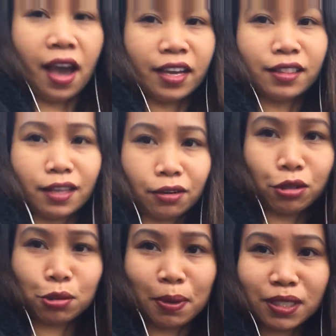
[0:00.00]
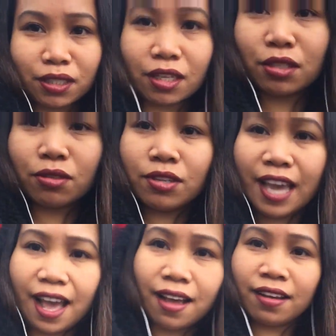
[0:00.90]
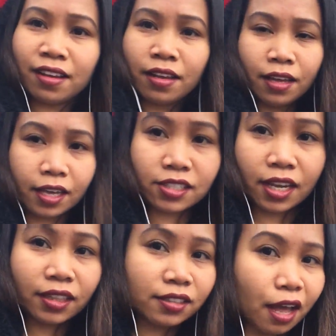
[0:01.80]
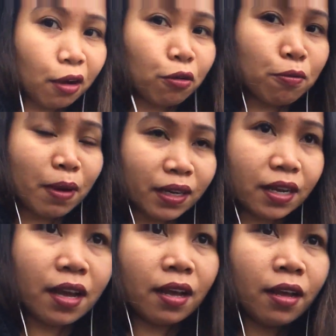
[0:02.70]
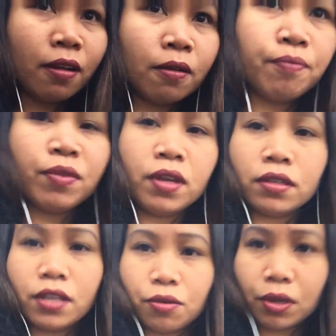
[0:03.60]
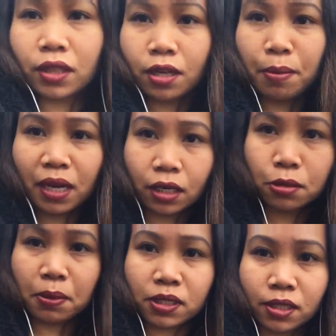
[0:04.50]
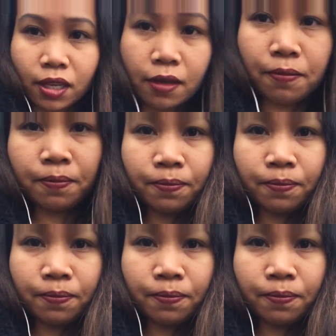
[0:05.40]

height na Christmas tree. So, yeah. Excited na akong mag-decorate na naman ng Christmas tree.